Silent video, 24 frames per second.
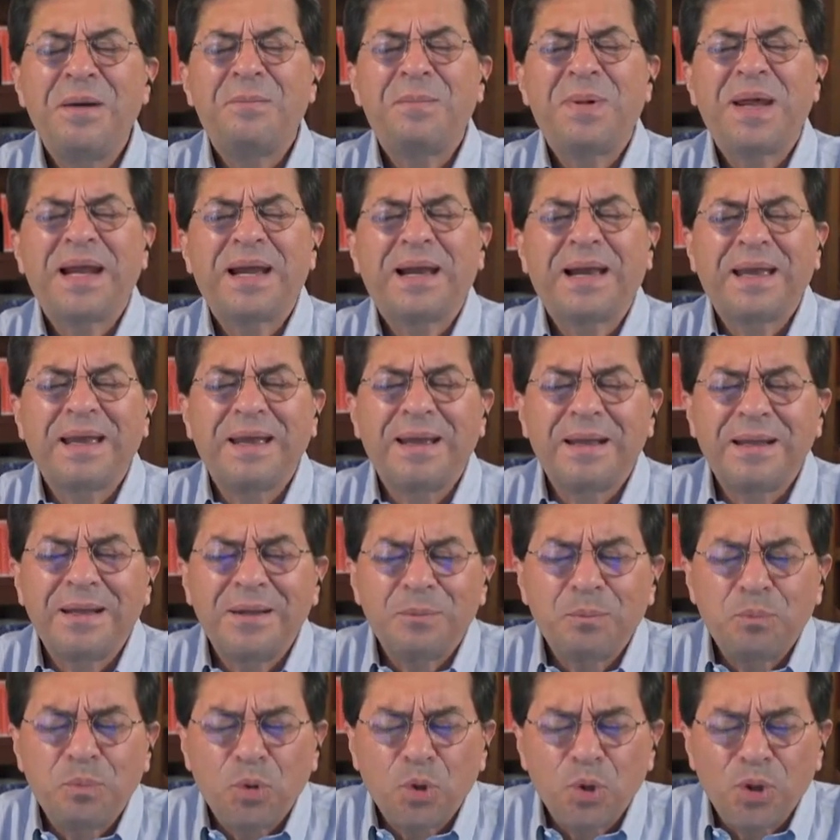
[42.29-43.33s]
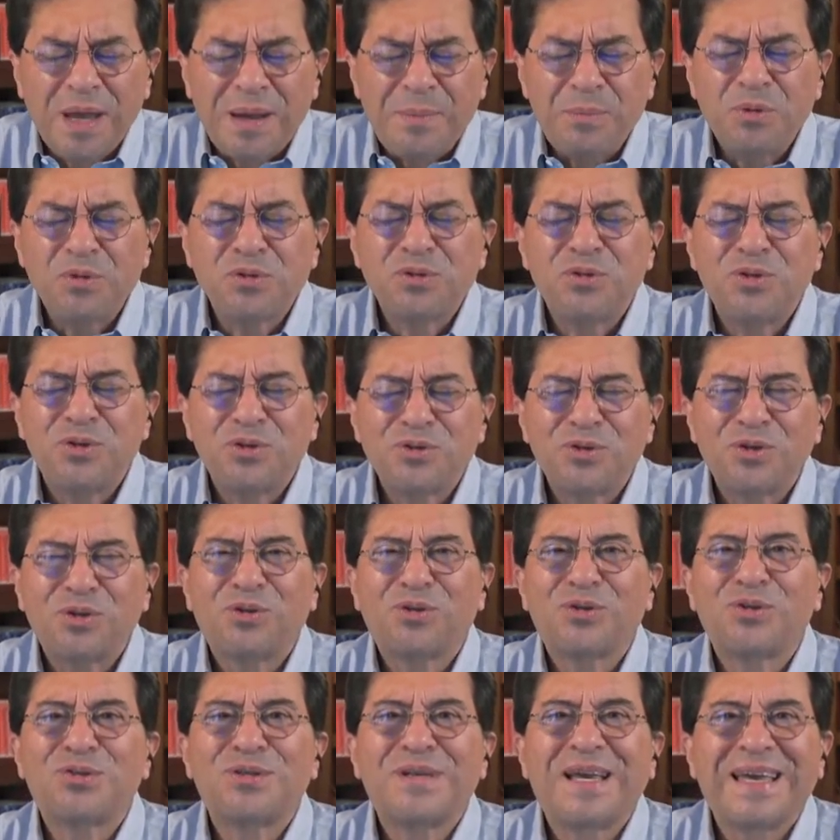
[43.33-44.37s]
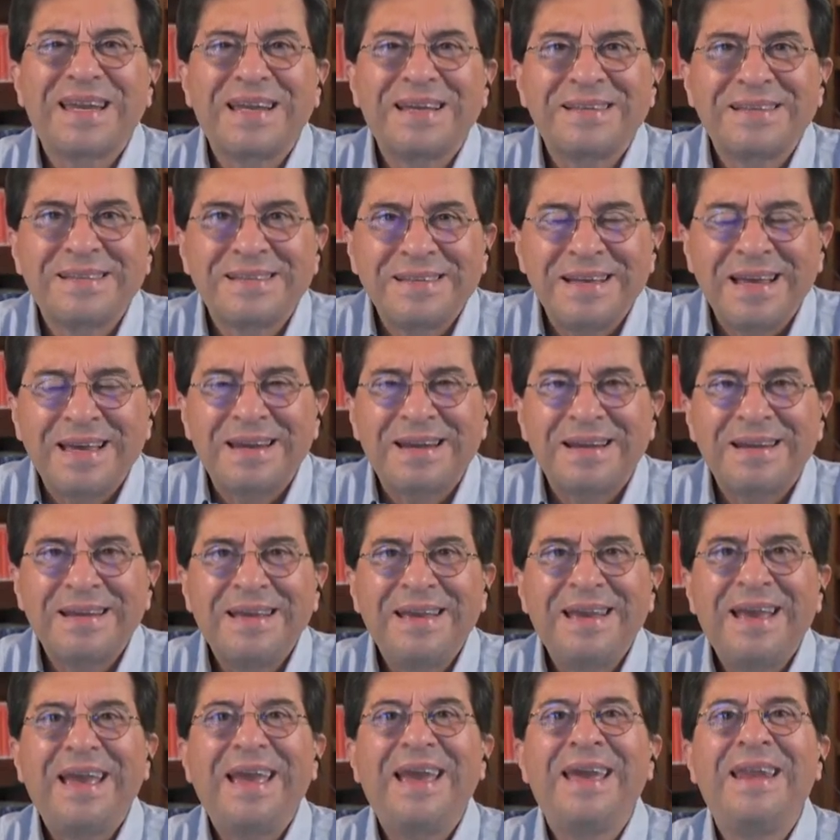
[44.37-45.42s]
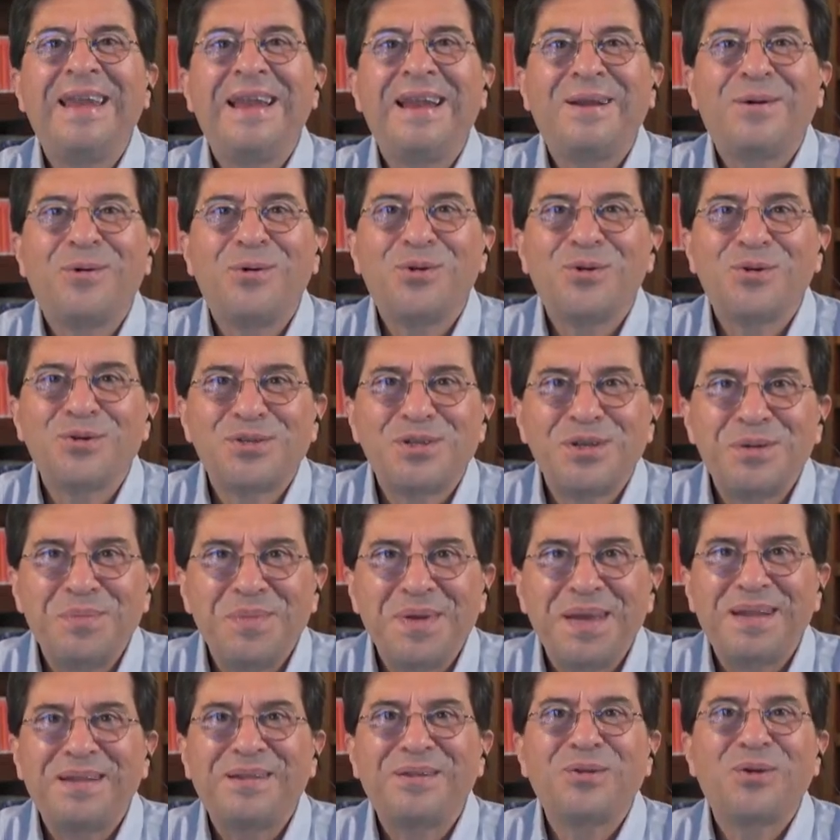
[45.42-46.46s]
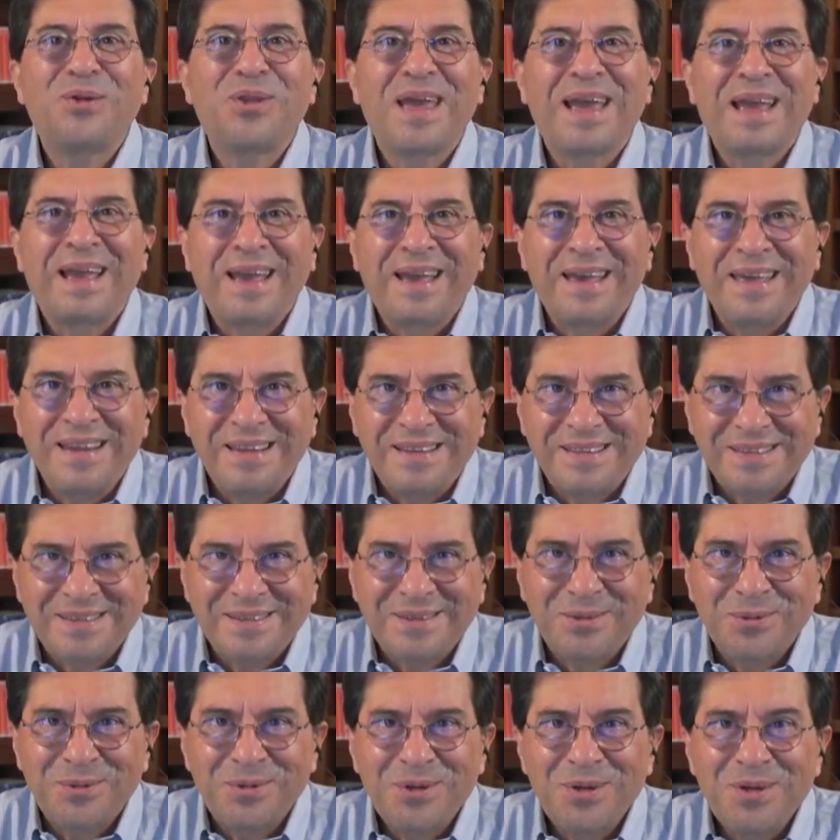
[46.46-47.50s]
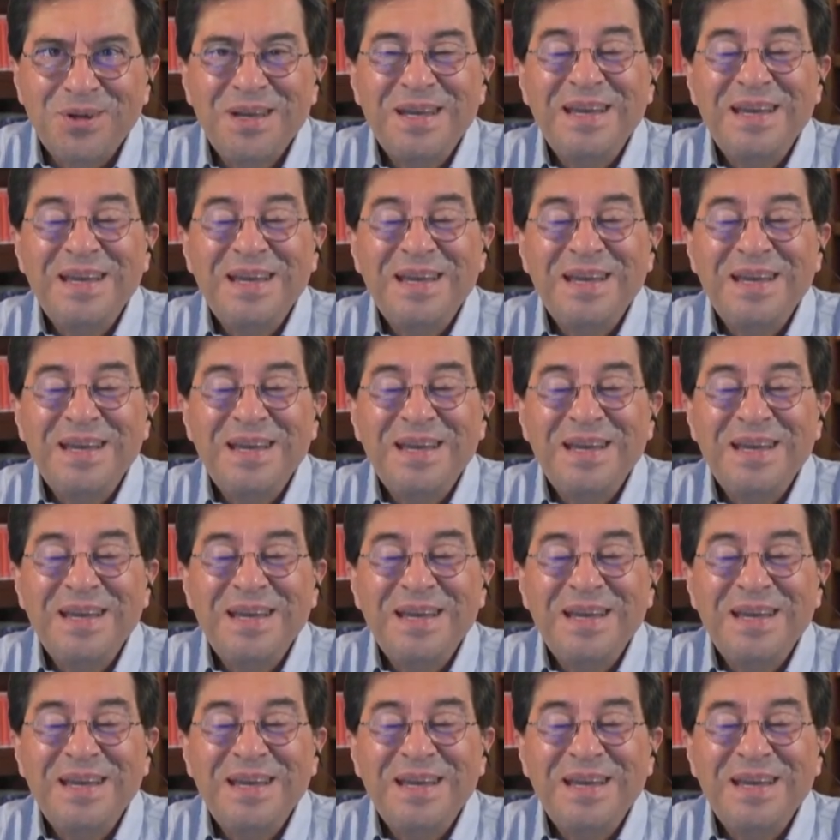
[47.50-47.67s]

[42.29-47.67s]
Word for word: para que podamos nosotros crecer en el conocimiento de Cristo